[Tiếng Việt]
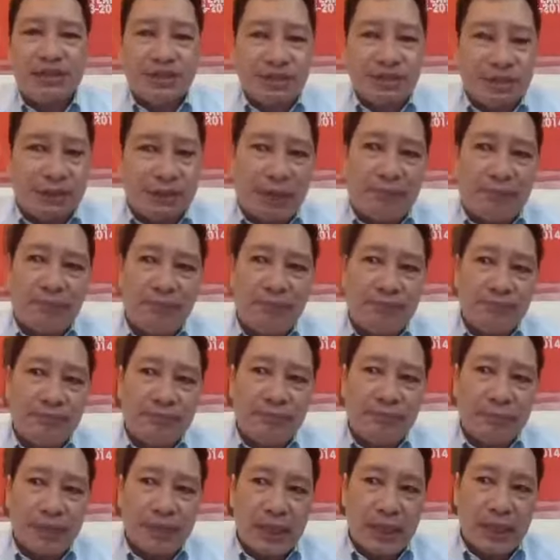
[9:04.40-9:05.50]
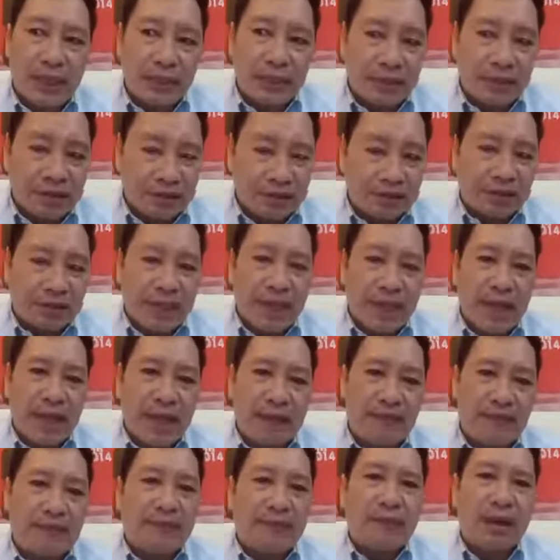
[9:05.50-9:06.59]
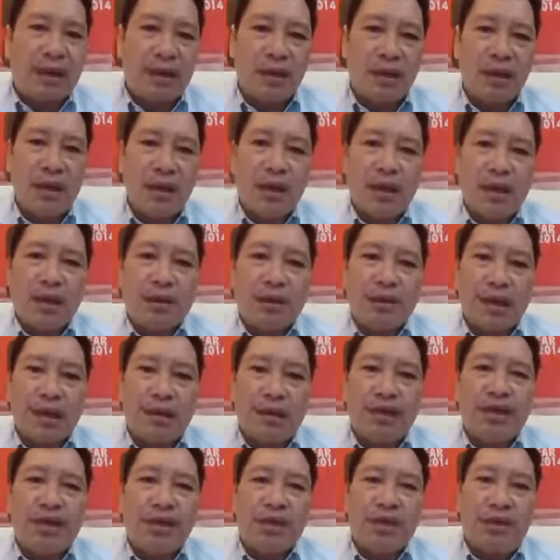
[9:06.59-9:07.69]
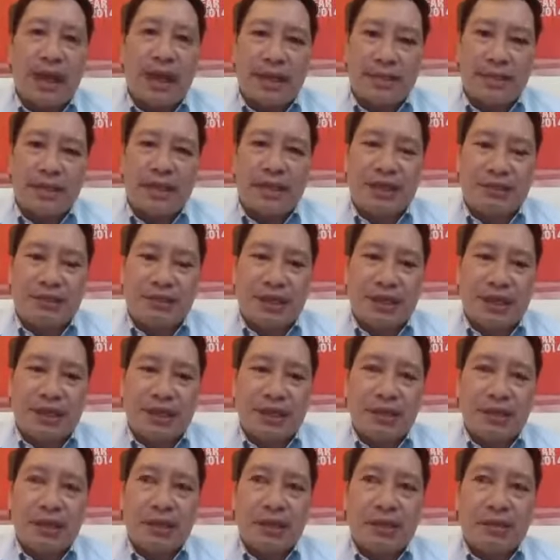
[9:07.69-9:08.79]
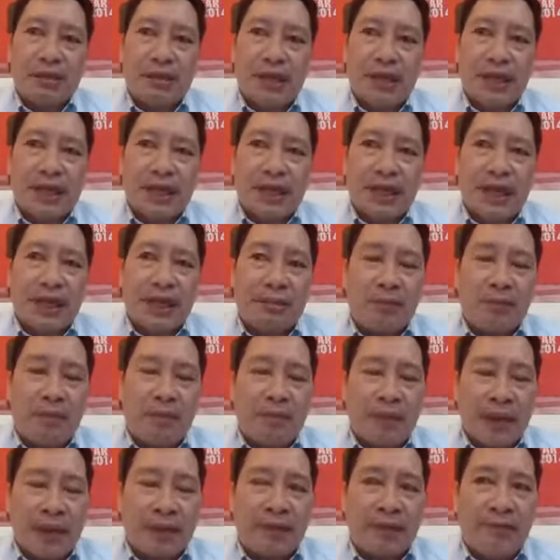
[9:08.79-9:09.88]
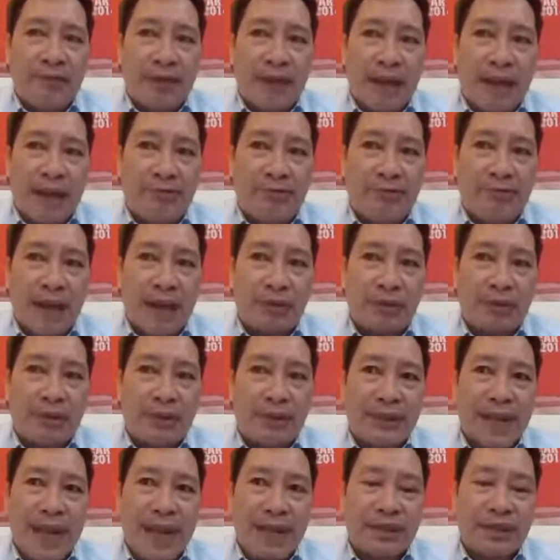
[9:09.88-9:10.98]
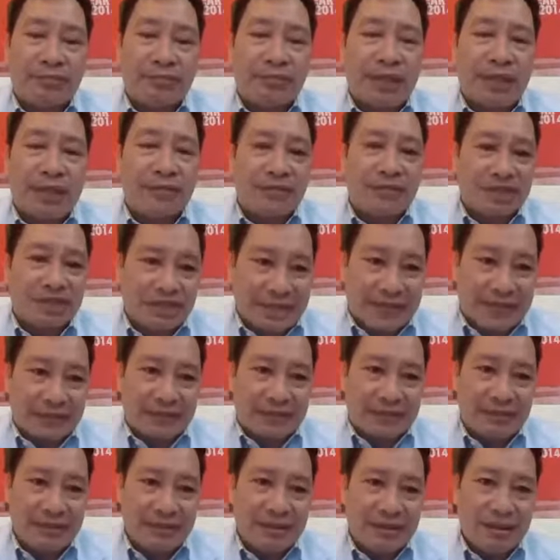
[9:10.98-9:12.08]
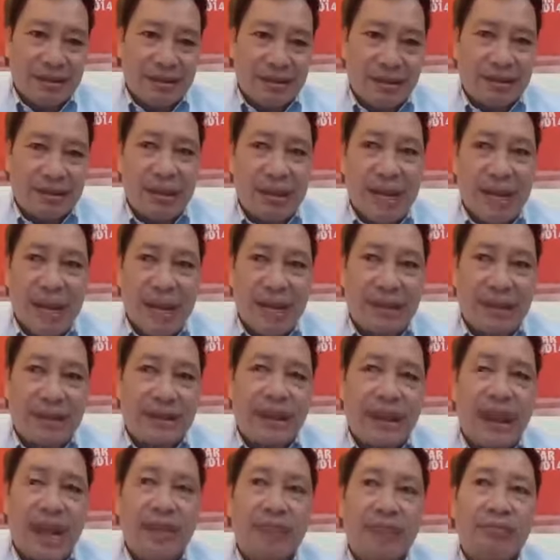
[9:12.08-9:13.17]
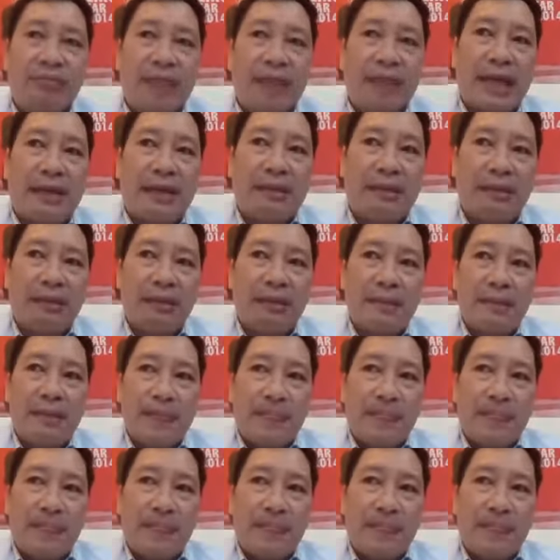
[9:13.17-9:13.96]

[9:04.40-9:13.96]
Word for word: sữa tắm à, dưỡng thể vân vân nó có liên quan tới cái điều này có nghĩa là một mặt nó phải đảm bảo cho da chúng ta được sạch thứ hai là da chúng ta được